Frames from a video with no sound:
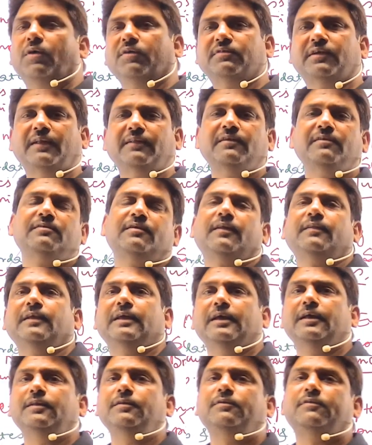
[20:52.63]
और साथ ही
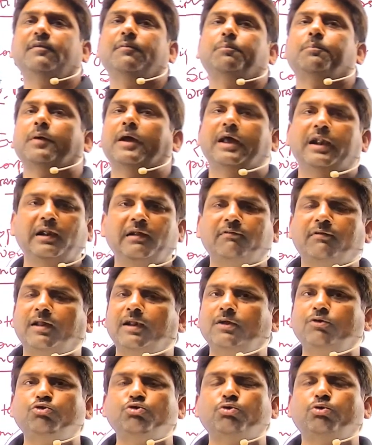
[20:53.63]
साथ इनसे पहले
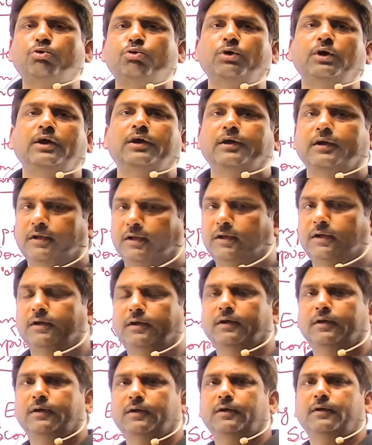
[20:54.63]
वाले जो
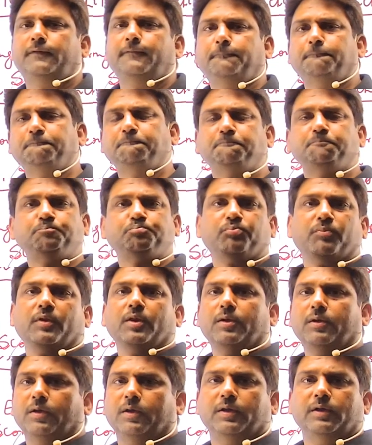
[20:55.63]
आ,
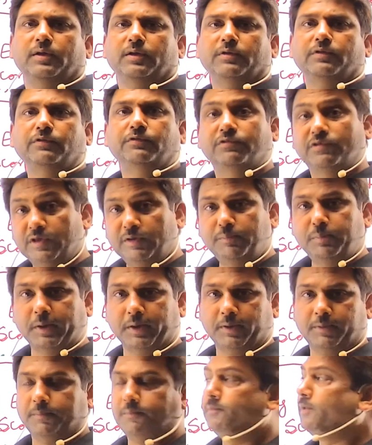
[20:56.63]
जीव
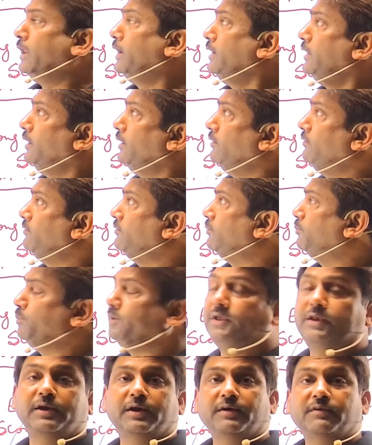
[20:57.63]
है यानी इस
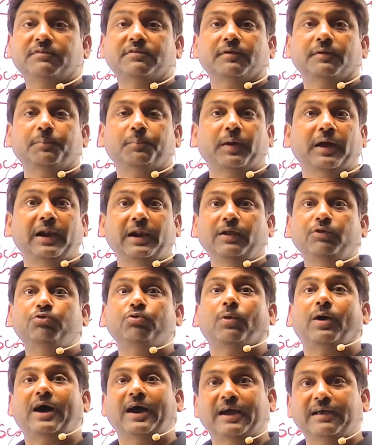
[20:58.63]
पीरियड से पहले
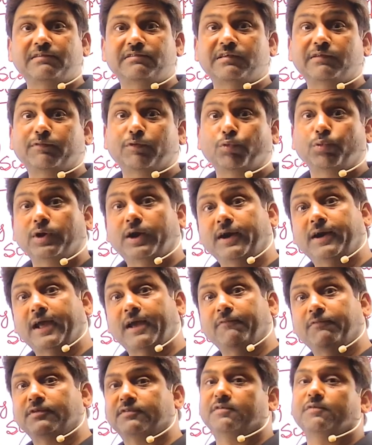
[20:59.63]
जो आए जीव है उनका
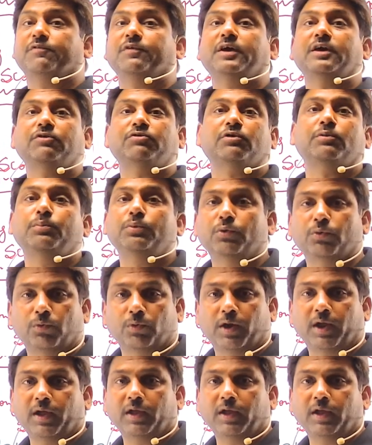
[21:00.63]
डाइवर्सिफिकेशन भी हो